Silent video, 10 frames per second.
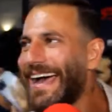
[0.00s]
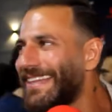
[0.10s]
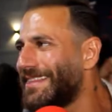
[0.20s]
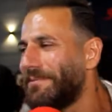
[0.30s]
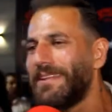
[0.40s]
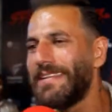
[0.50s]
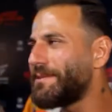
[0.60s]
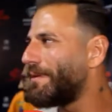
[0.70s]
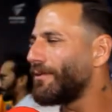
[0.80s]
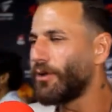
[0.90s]
حد
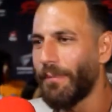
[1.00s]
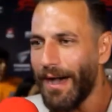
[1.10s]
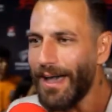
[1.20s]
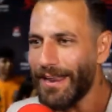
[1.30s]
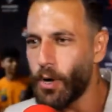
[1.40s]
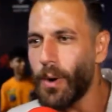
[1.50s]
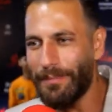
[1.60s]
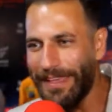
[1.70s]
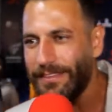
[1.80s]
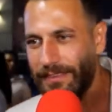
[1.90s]
بالنسبه له البحر
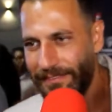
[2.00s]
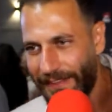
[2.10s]
هو بيت